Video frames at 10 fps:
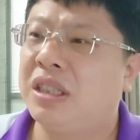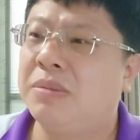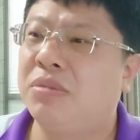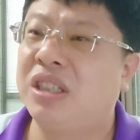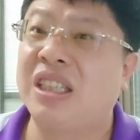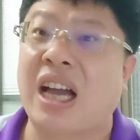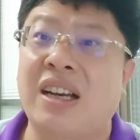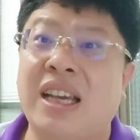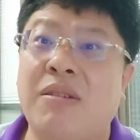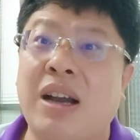经不起
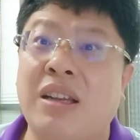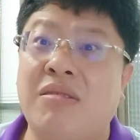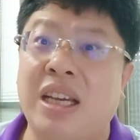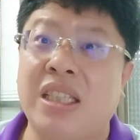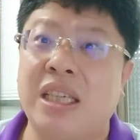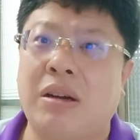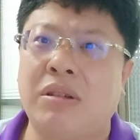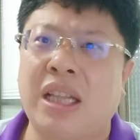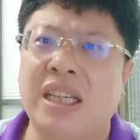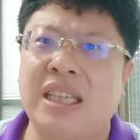党内外的围剿，
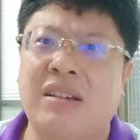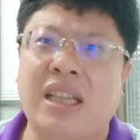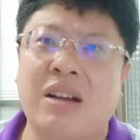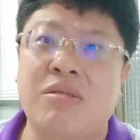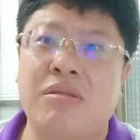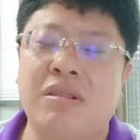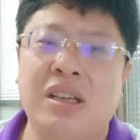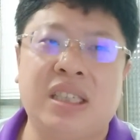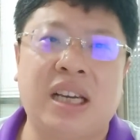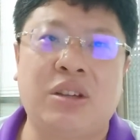因为他想要当国，
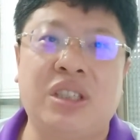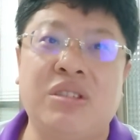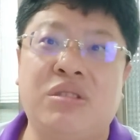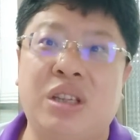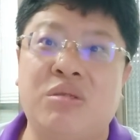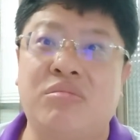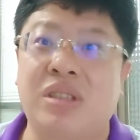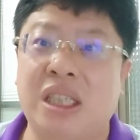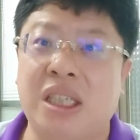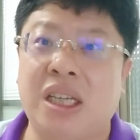想要竞选
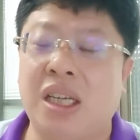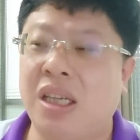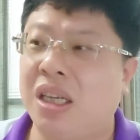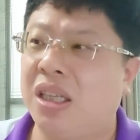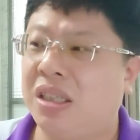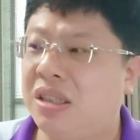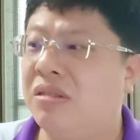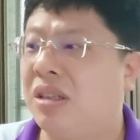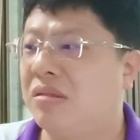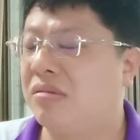主席了啊，
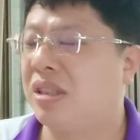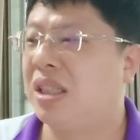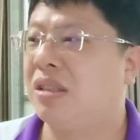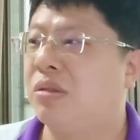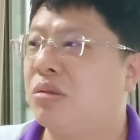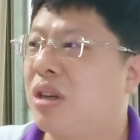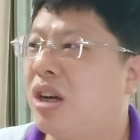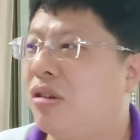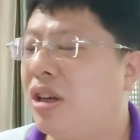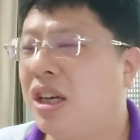竞选主席做最
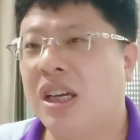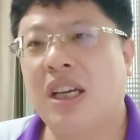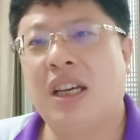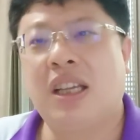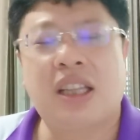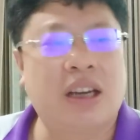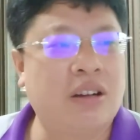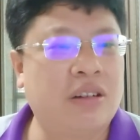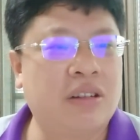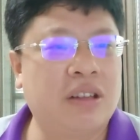后，然
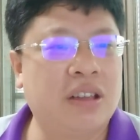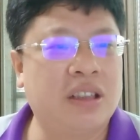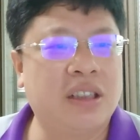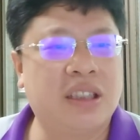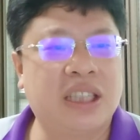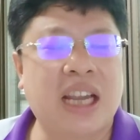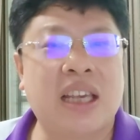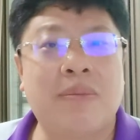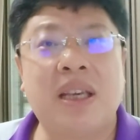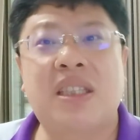后。在
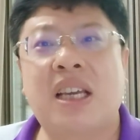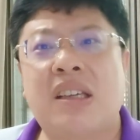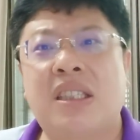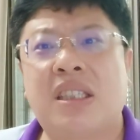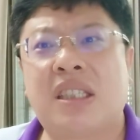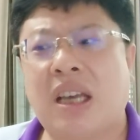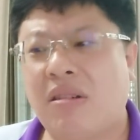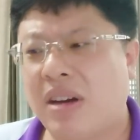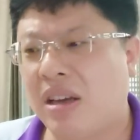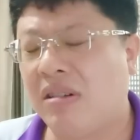里面，只要是
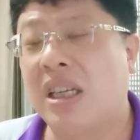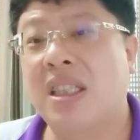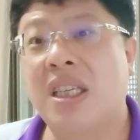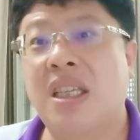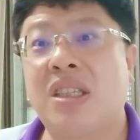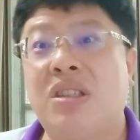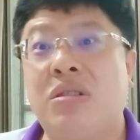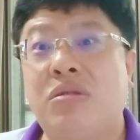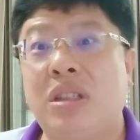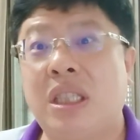稍微有点正人
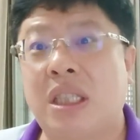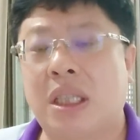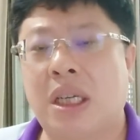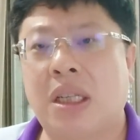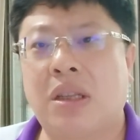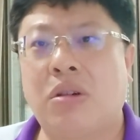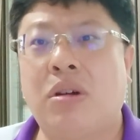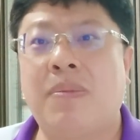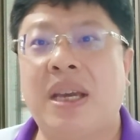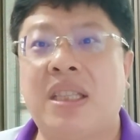君子的，都
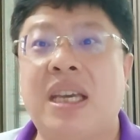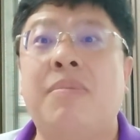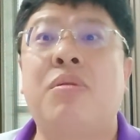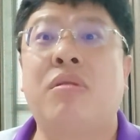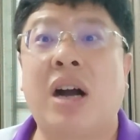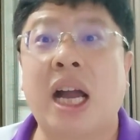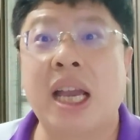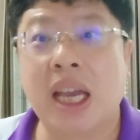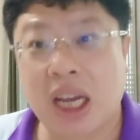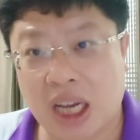会被这样迫害
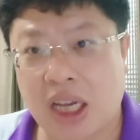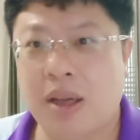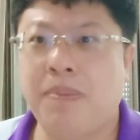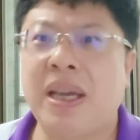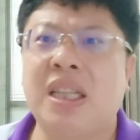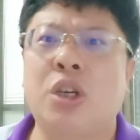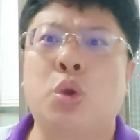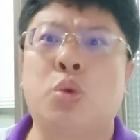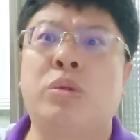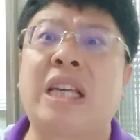啊，被
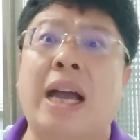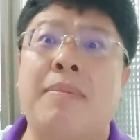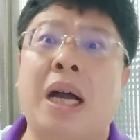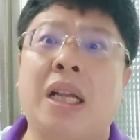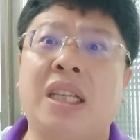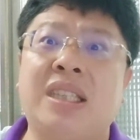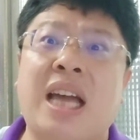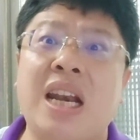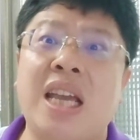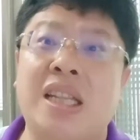种奴才嘛。第
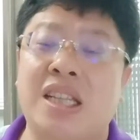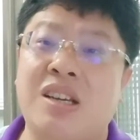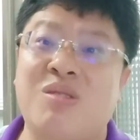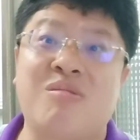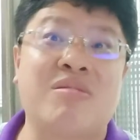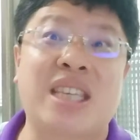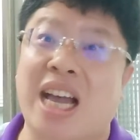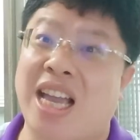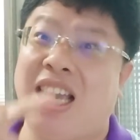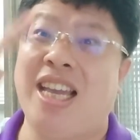三类的那种奴
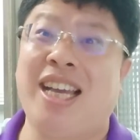才，